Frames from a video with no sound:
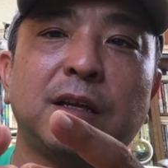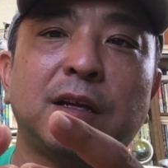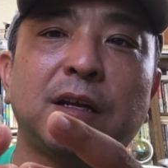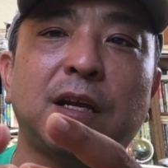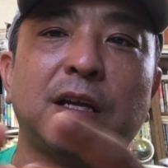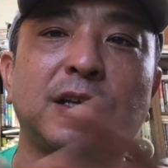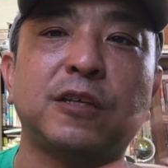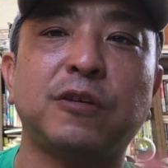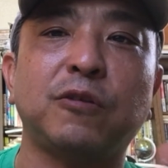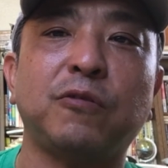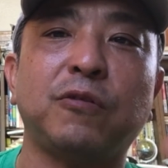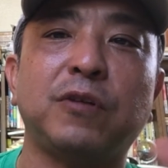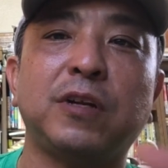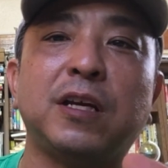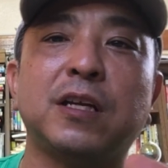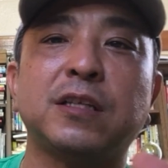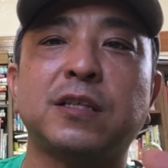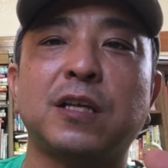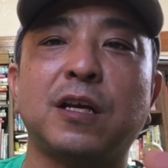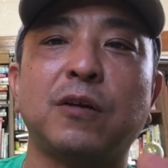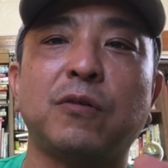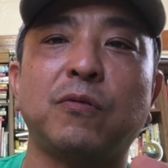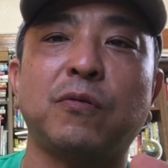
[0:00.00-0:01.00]
かき氷屋
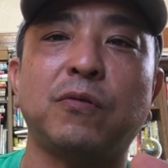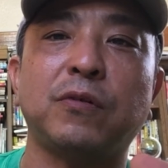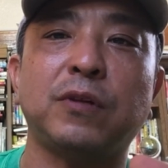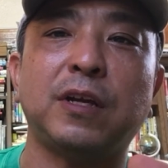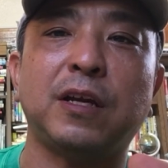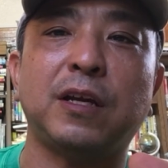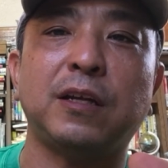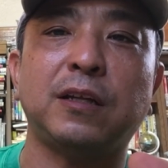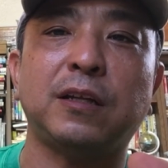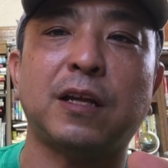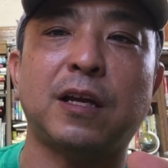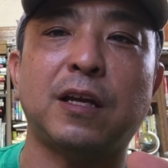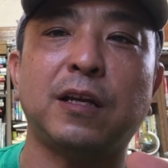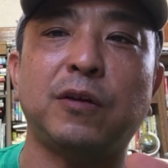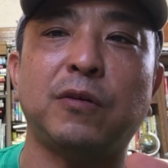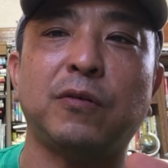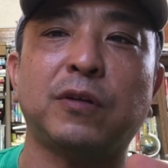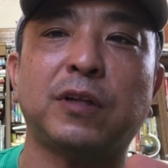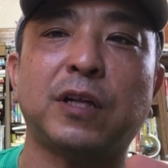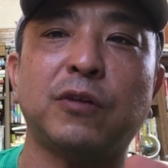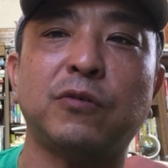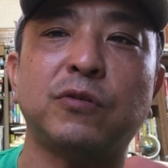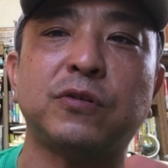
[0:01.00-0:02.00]
さんここでやりたい
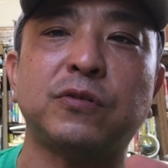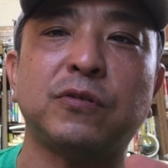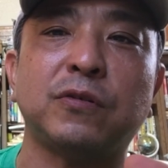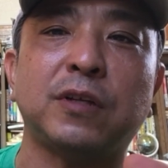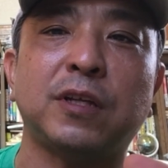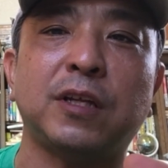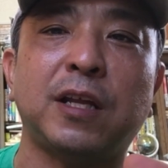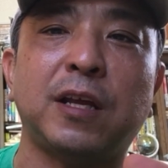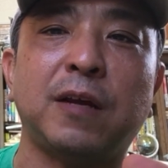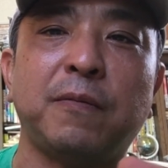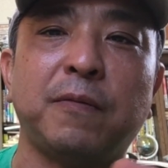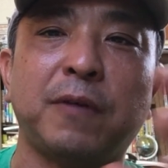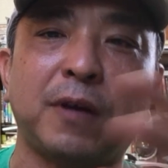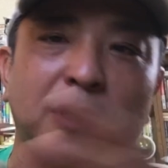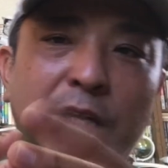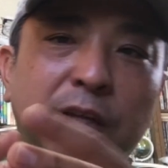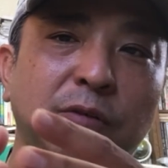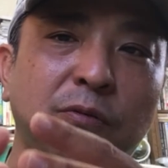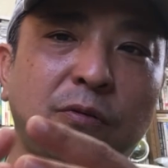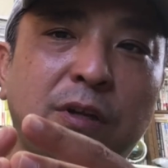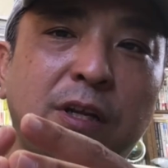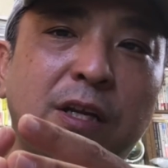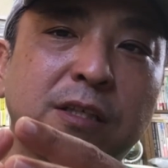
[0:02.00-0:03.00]
よ楽しそうだねか
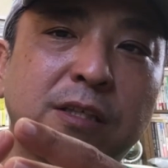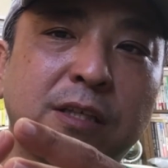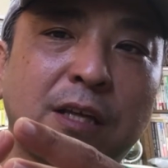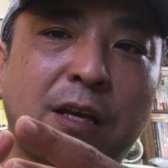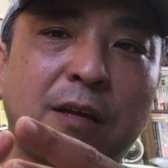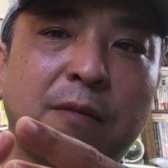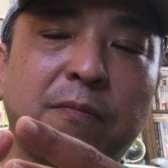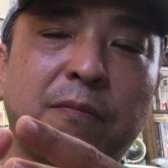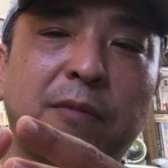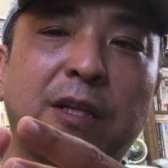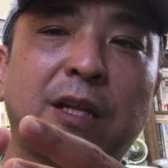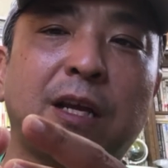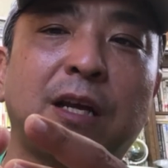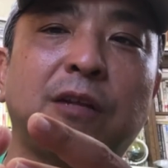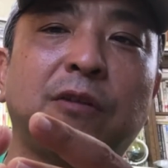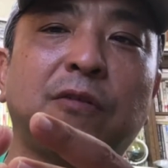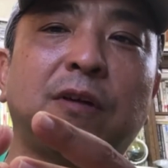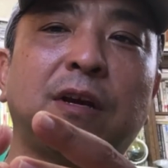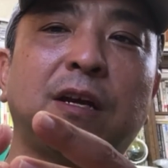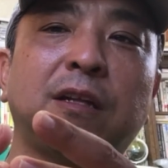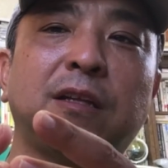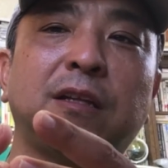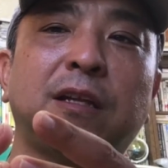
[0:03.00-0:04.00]
き氷屋さんみたい
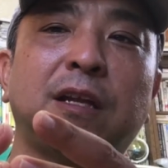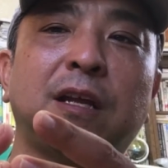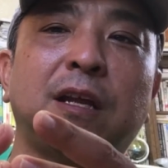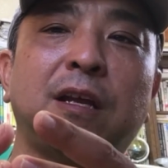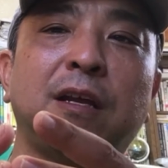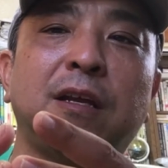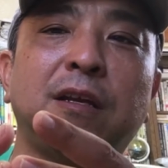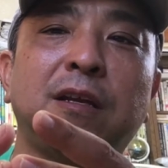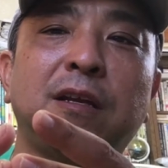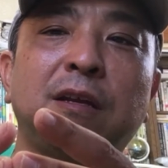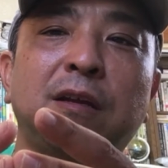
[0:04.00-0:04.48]
のがあって